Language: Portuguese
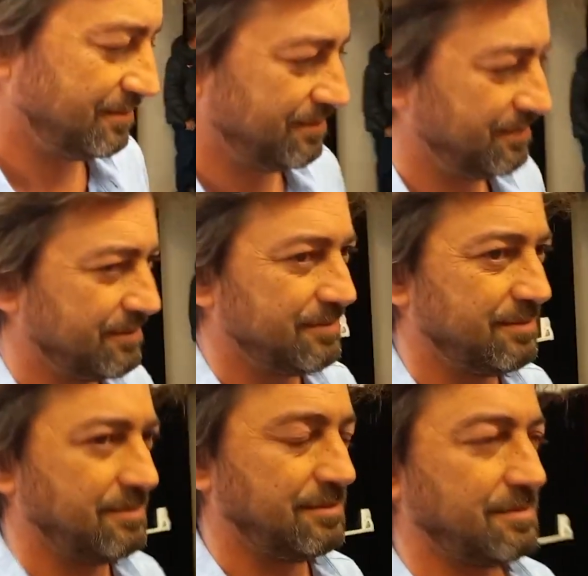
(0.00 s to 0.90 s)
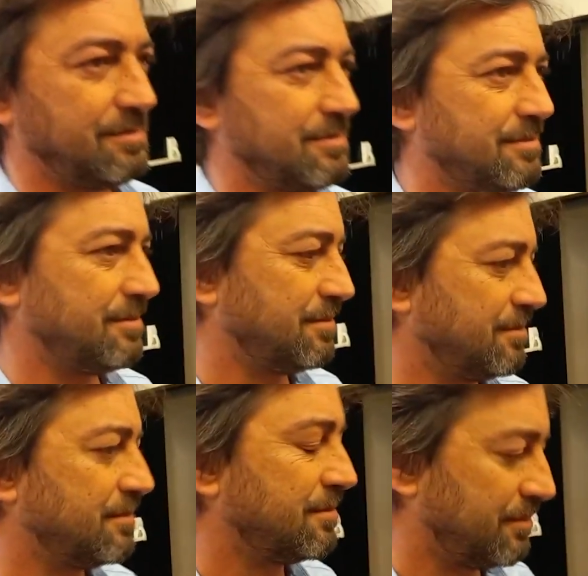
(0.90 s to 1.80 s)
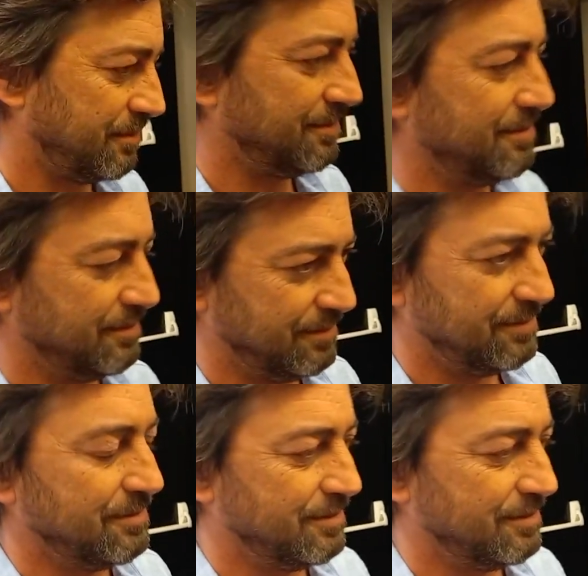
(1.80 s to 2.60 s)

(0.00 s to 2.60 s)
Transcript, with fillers: vem batendo recordes, bateu mais um recorde hoje.